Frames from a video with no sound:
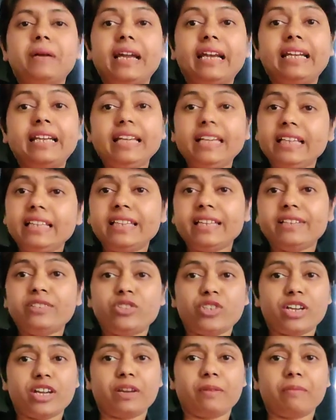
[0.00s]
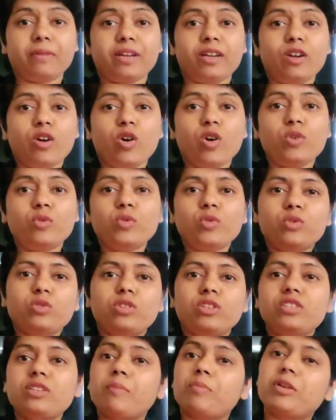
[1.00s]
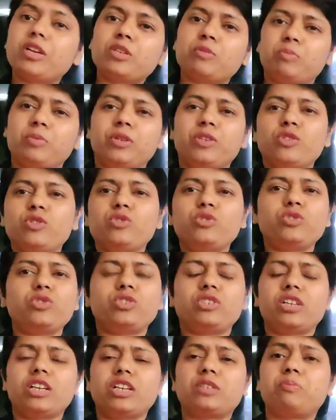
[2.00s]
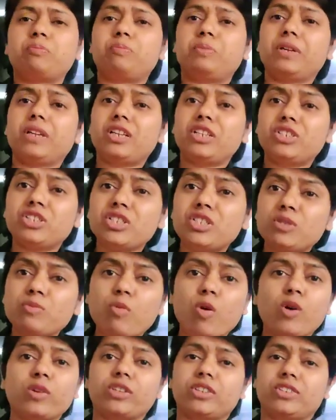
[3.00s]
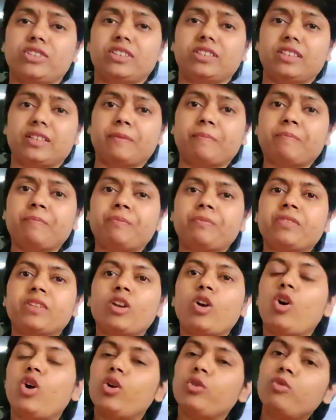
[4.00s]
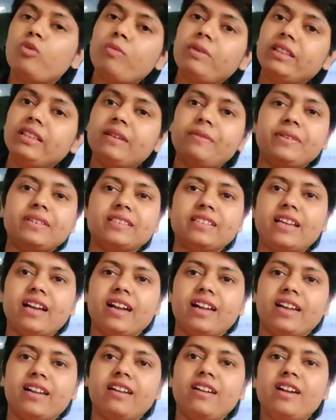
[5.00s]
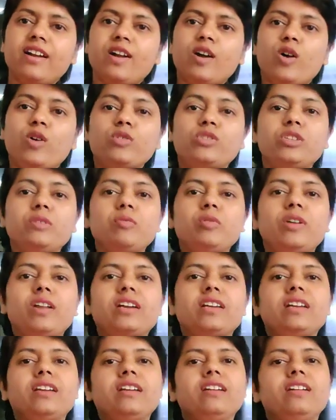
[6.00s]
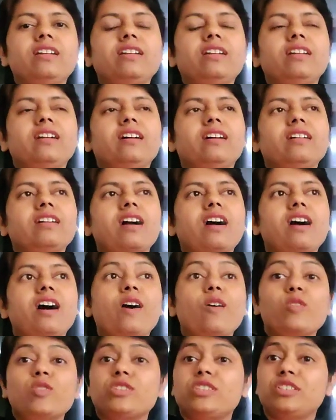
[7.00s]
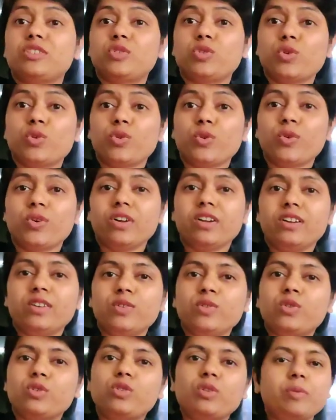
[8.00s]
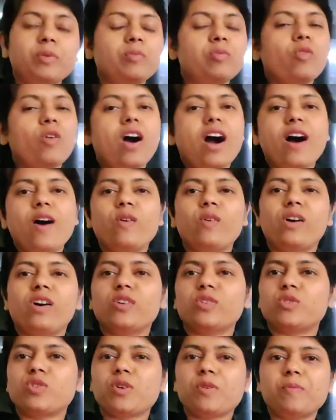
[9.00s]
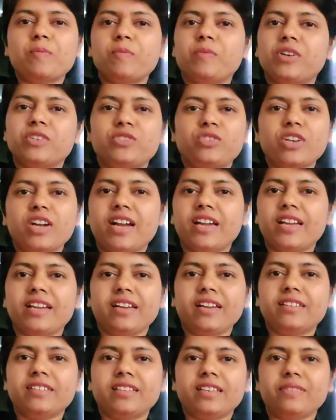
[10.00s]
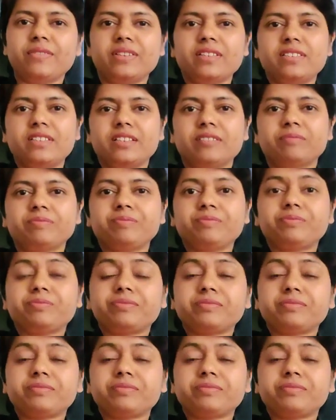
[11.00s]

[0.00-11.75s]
बैठे ही थे चेयर में और वो तो सबके एक्सपीरियंस एक्सपीरियंस बहुत अच्छे थे और वो बंदा फिर से आए उसने बोला कि या हाउ वॉज द शो सो सबने वाह ऑसम अच्छा है ऐसे वैसे